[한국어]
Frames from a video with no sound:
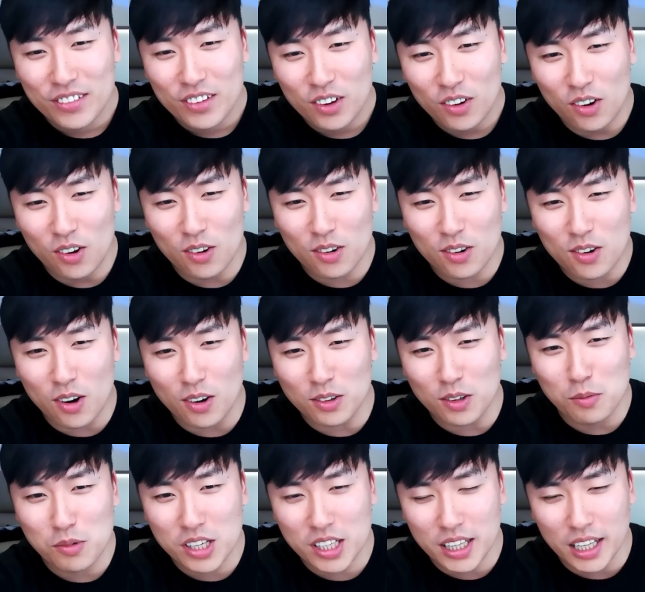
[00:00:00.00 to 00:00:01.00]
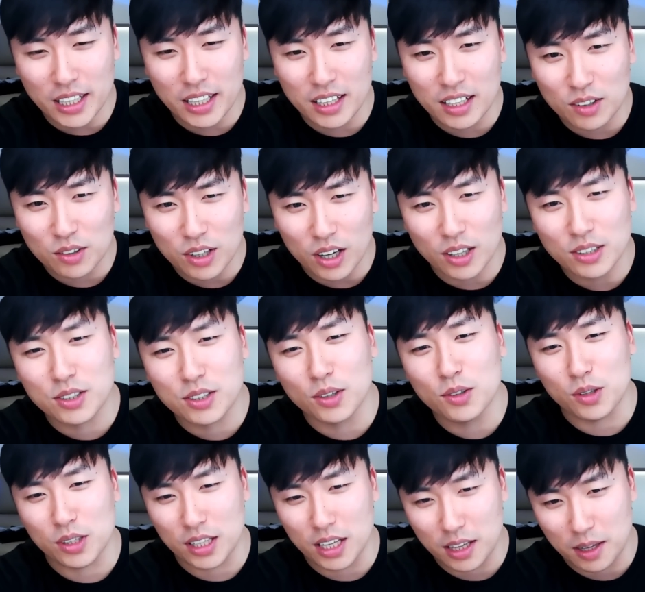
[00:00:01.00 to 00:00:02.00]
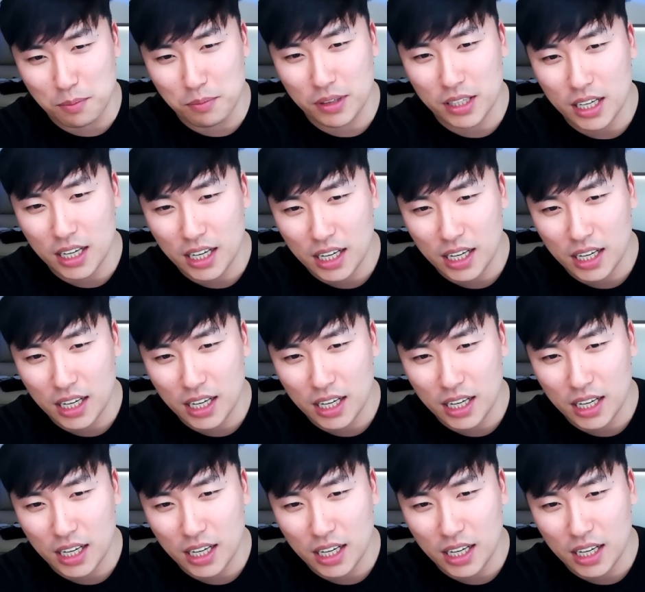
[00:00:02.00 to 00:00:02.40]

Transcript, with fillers: 홍콩 너무 기대된다고요? 아, 저도 기대됩니다.